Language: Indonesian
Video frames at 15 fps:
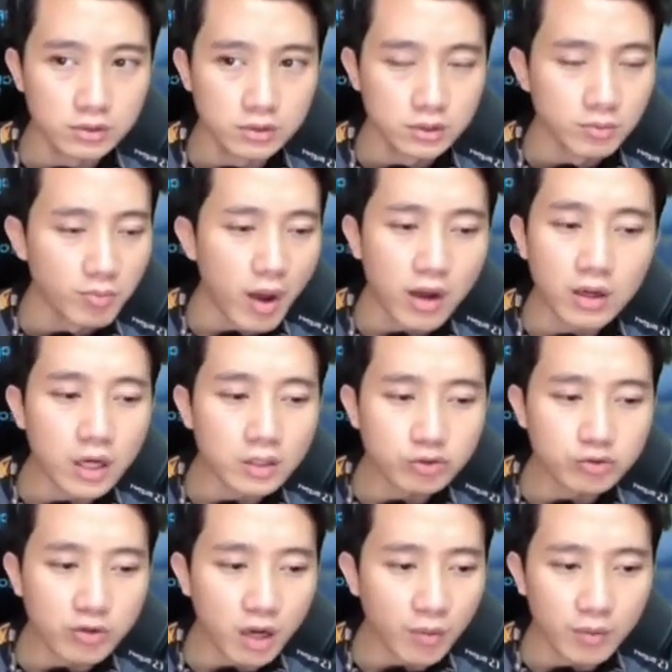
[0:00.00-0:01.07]
Paling nggak suka
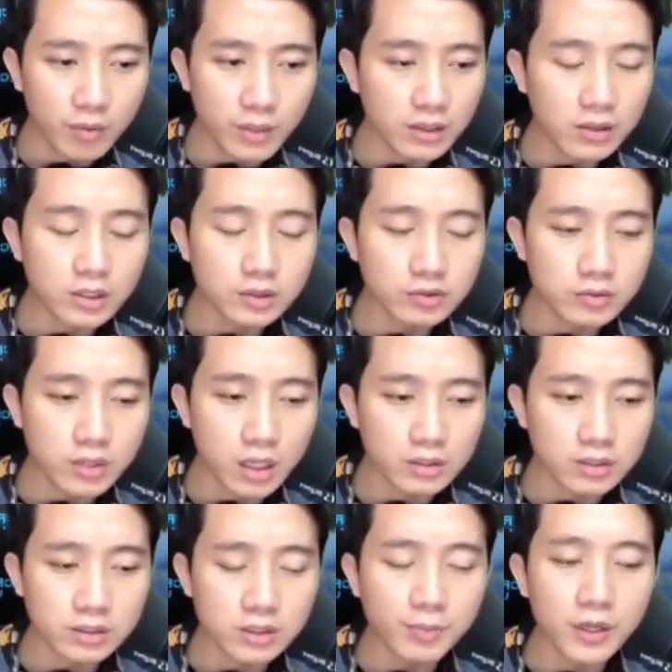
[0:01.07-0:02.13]
bang, paling nggak suka.
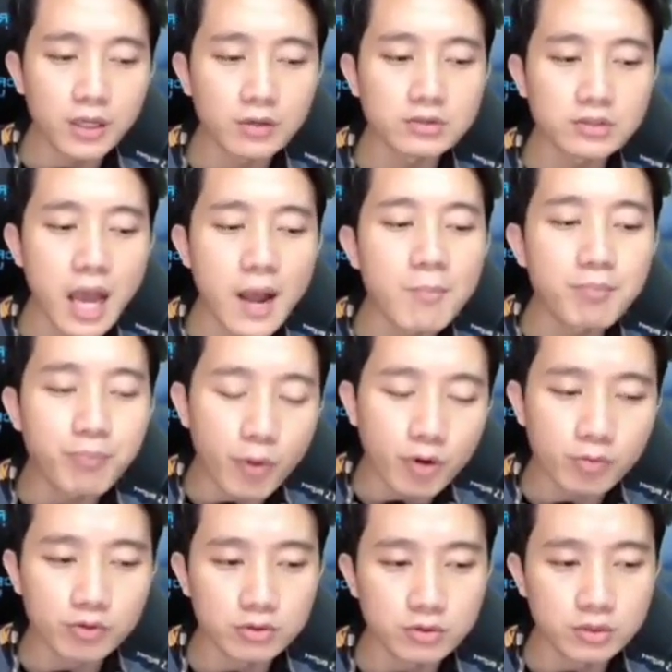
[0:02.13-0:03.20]
Rasanya pengen gue tampol
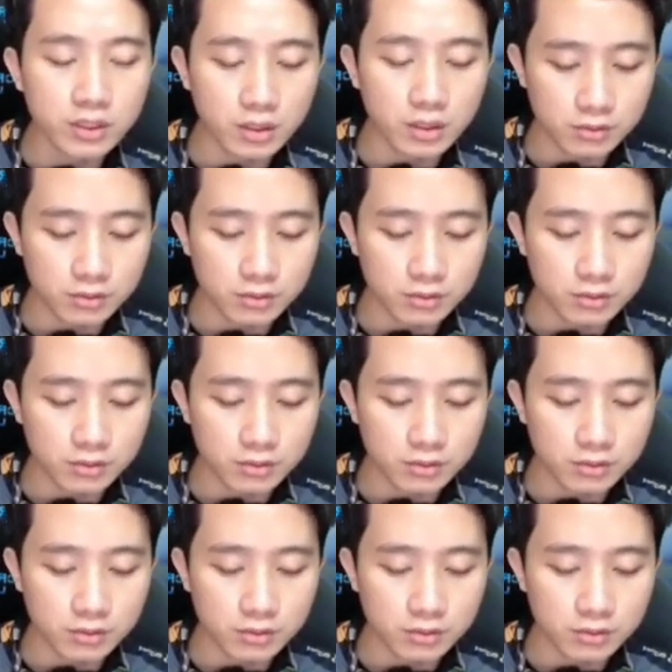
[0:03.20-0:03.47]
mulut dia tuh.